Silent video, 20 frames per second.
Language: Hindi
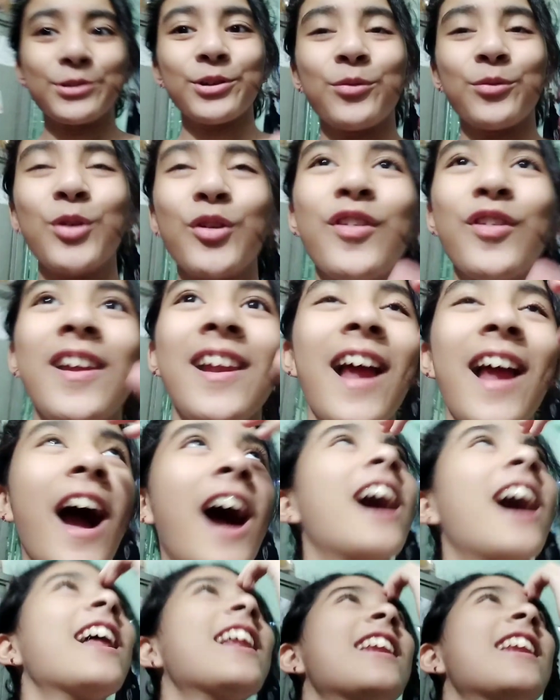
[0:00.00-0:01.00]
अभी
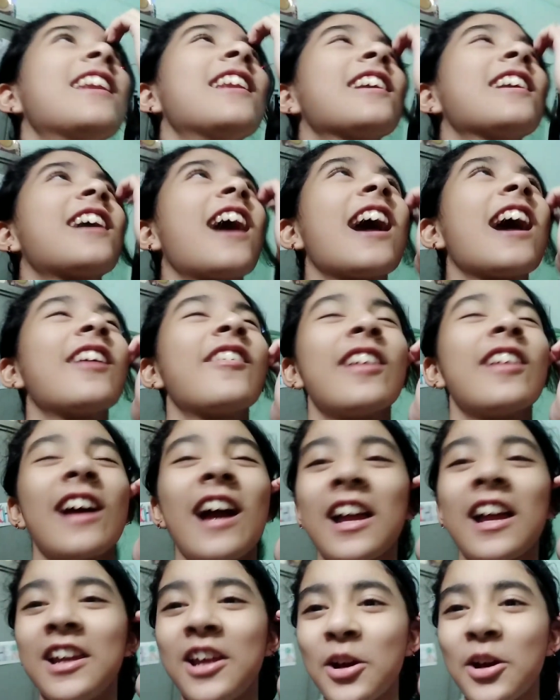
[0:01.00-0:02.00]
फिलहाल खाना वाना
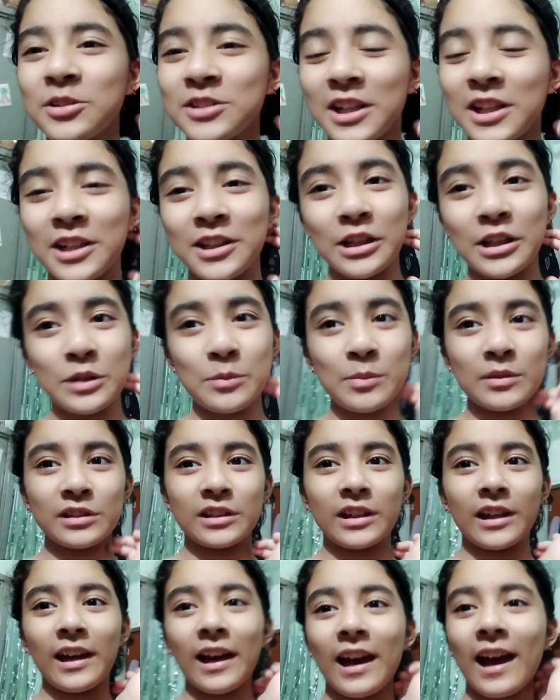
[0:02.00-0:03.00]
खा लिया और साढ़े दस बज
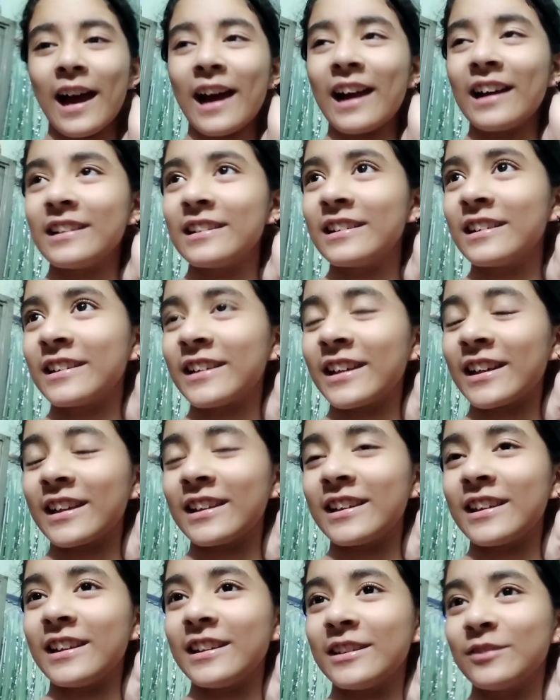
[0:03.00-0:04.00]
गए हैं एंड क्या
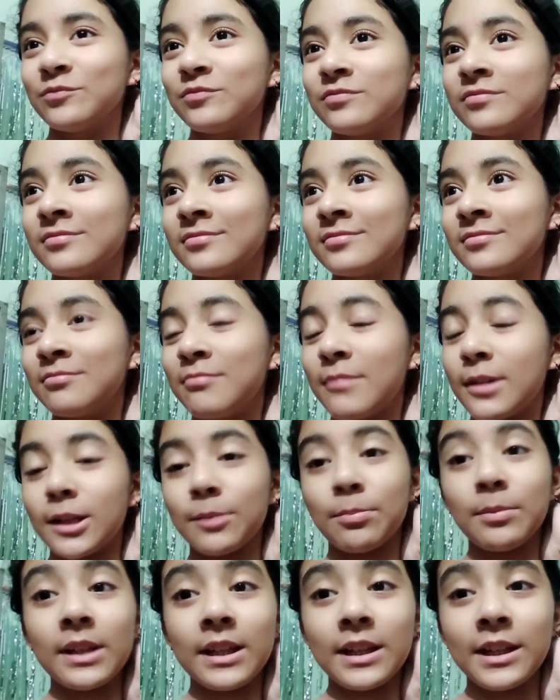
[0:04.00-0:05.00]
कहते हैं मैंने
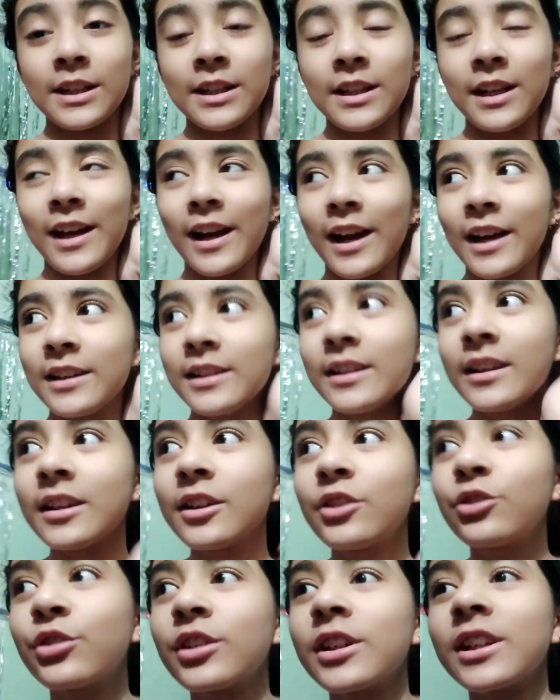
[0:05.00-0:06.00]
अपनी खीर नहीं खाई थी
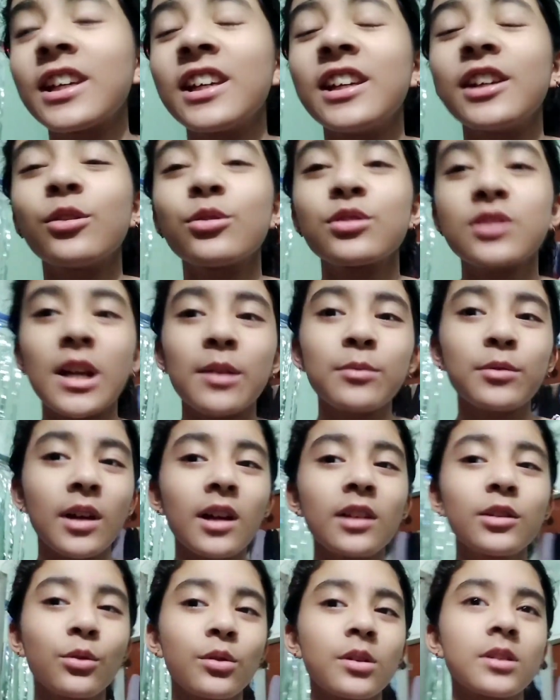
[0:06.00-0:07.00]
क्योंकि खीर उस टाइम था
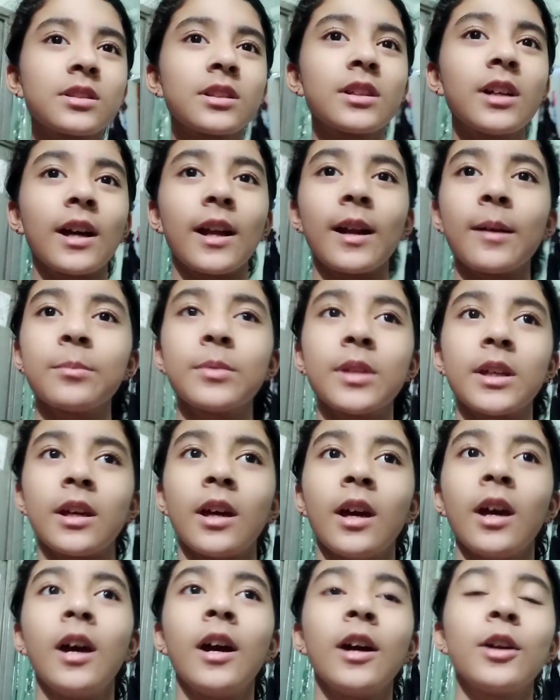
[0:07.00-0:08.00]
थोड़ी सी गर्म थी
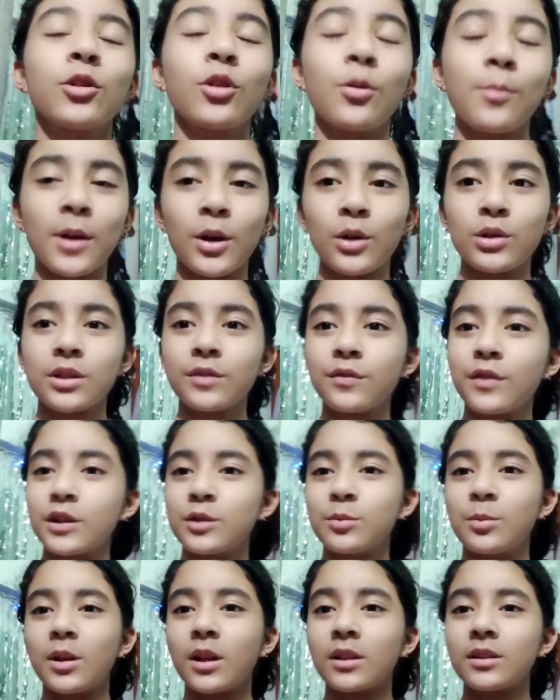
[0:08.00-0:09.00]
तो मैंने उसे फ्रिज
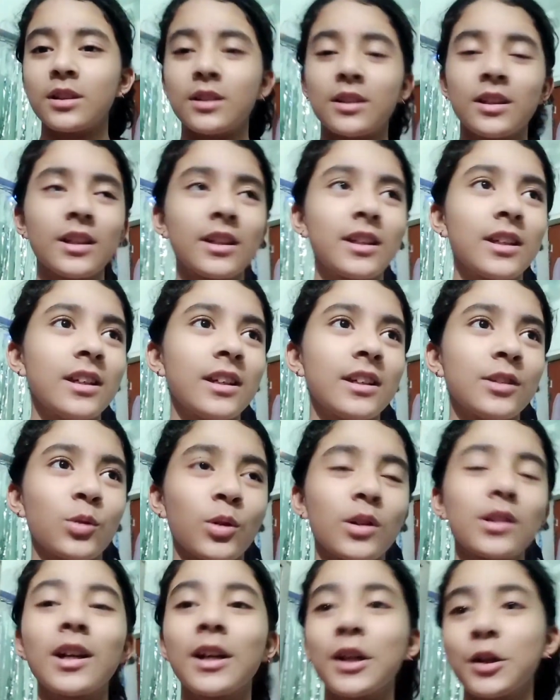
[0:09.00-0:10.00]
में रख दी थी कि
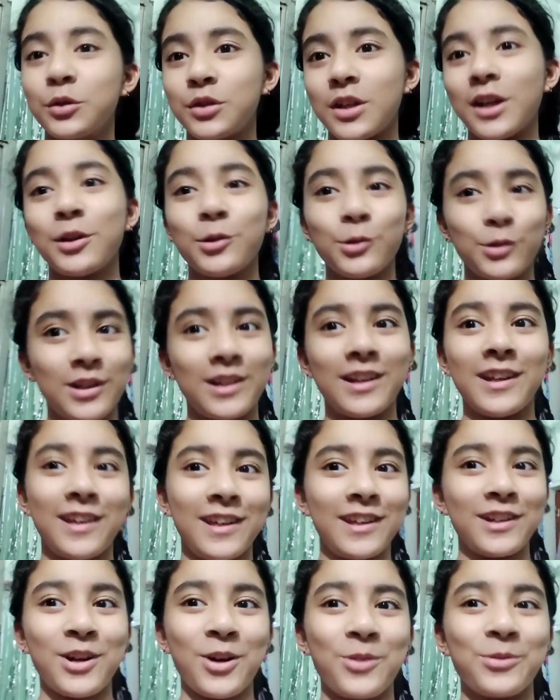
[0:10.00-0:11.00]
थोड़ी ठंडी हो जाएगी तो ठंडी
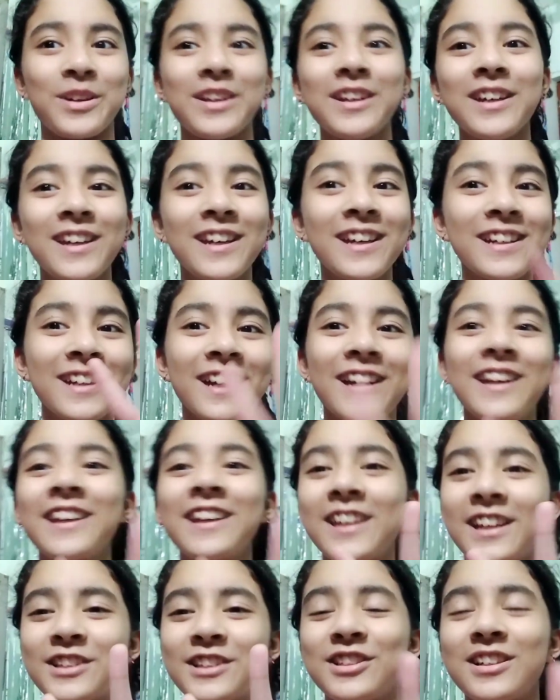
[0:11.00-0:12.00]
खीर खाऊंगी ठंडी
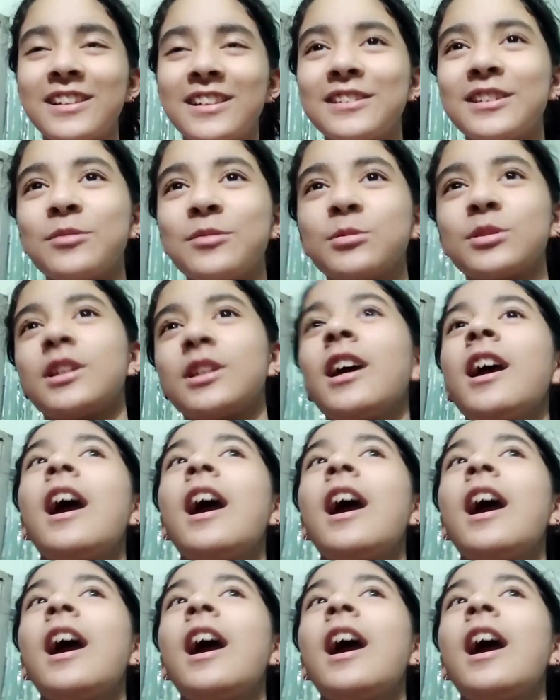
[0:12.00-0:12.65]
खीर अच्छी लगती है मुझे